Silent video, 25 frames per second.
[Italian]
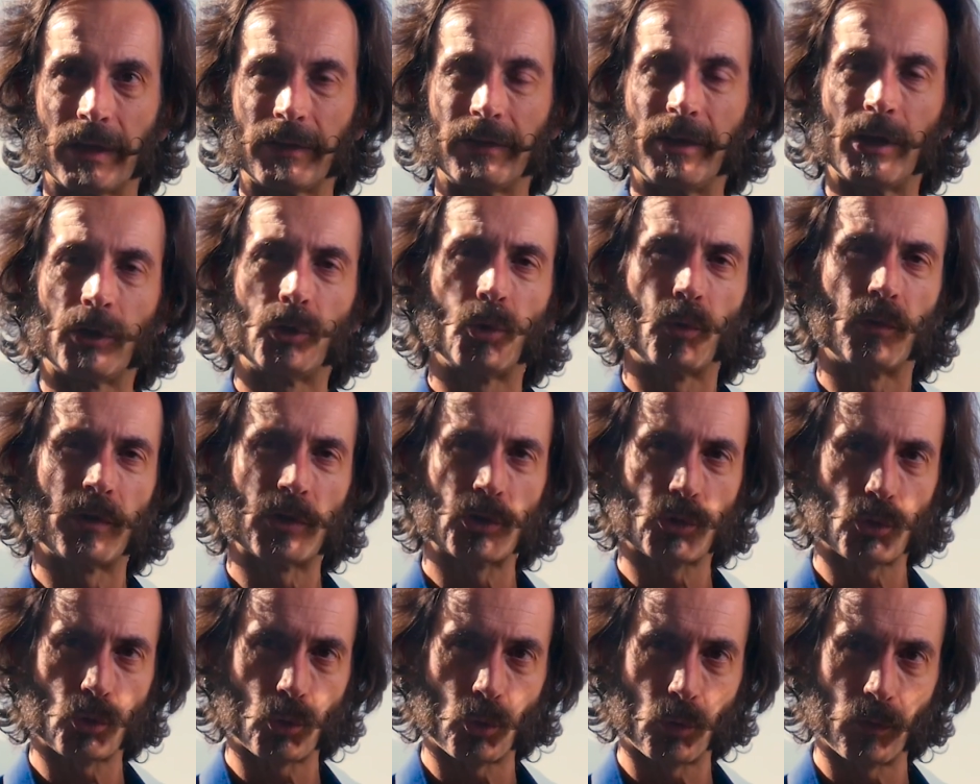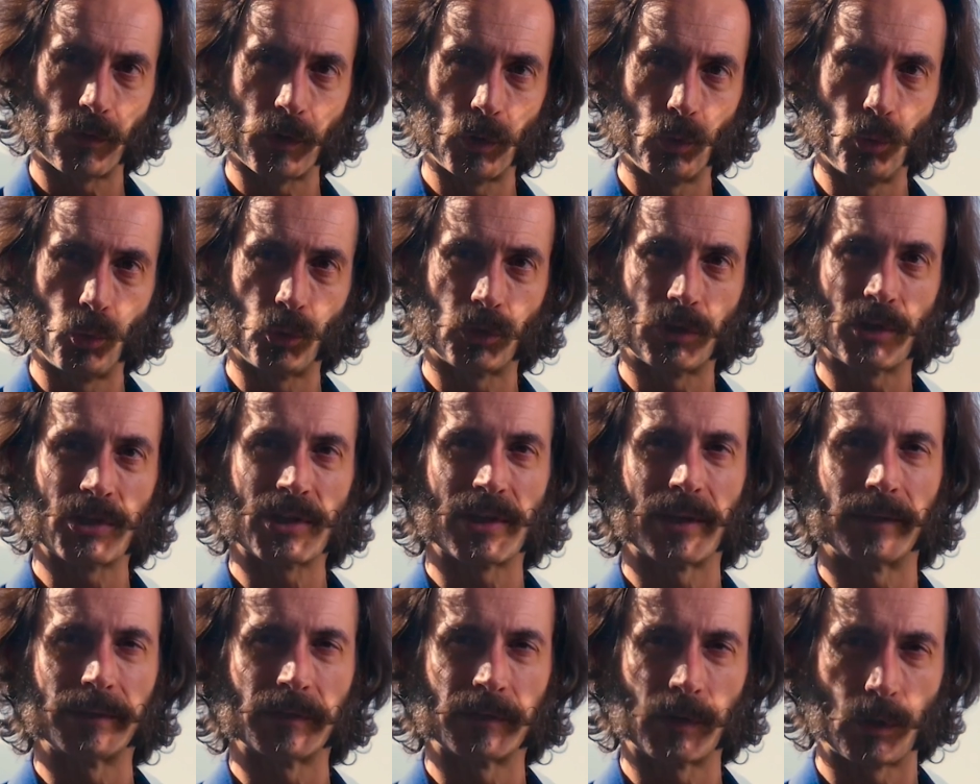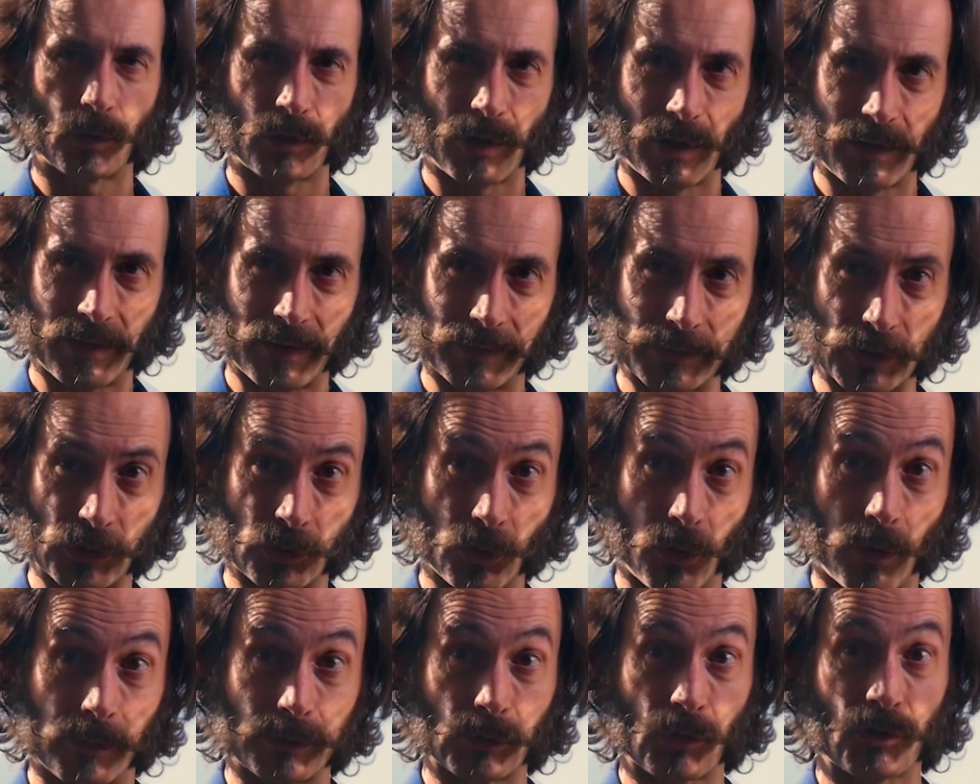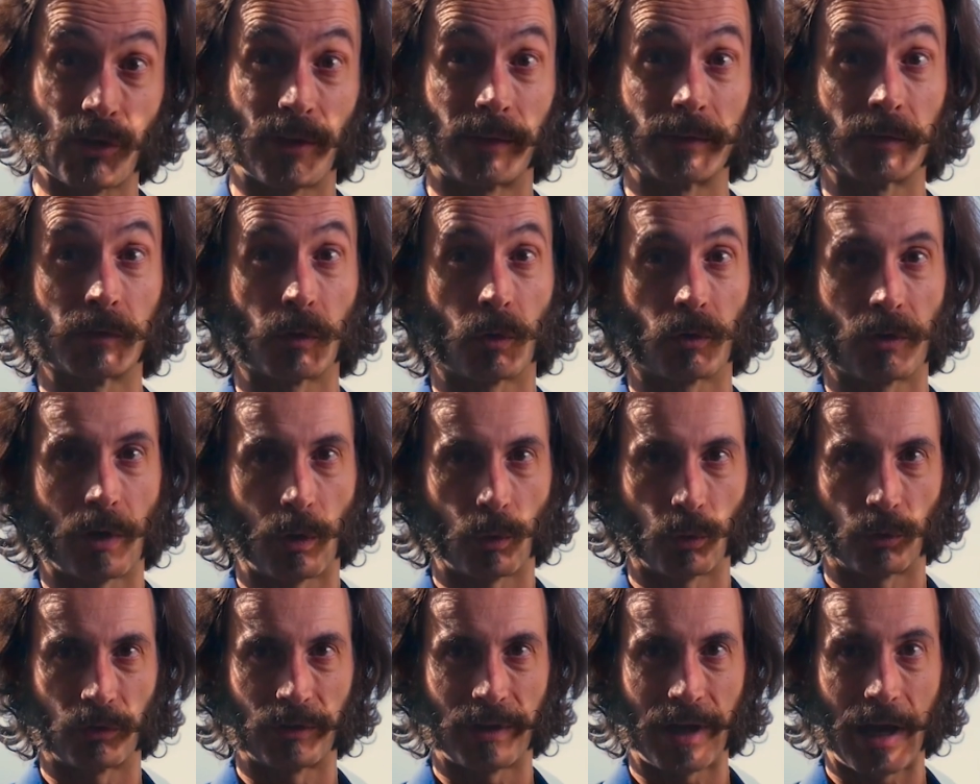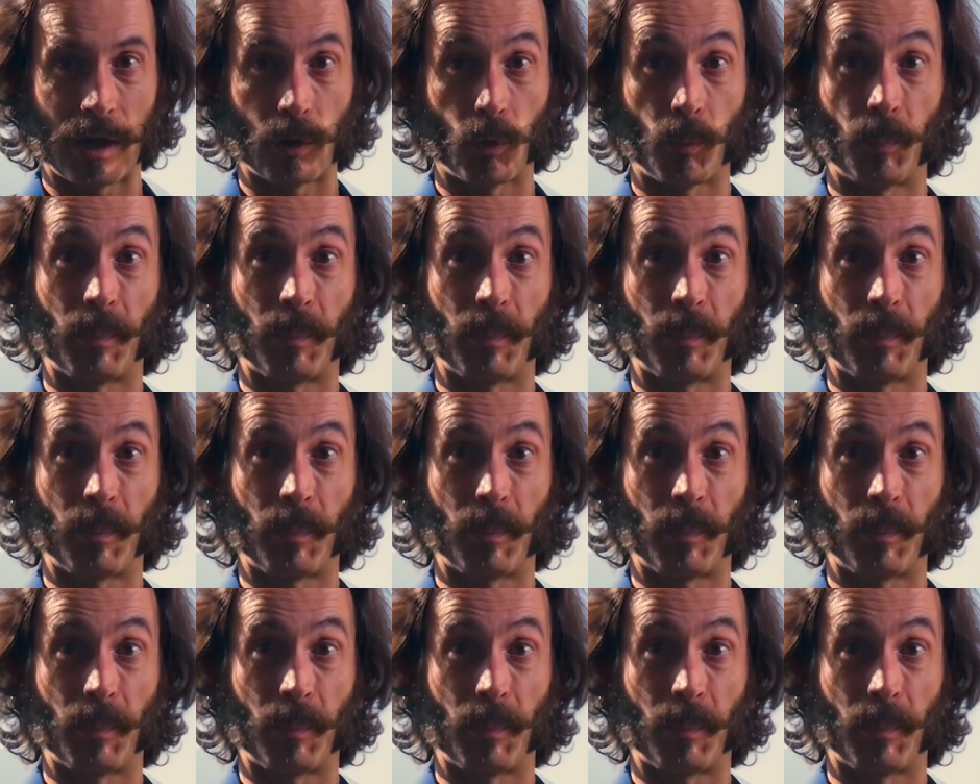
da dove sono venute, se arrivano dal territorio, se arrivano da lontano,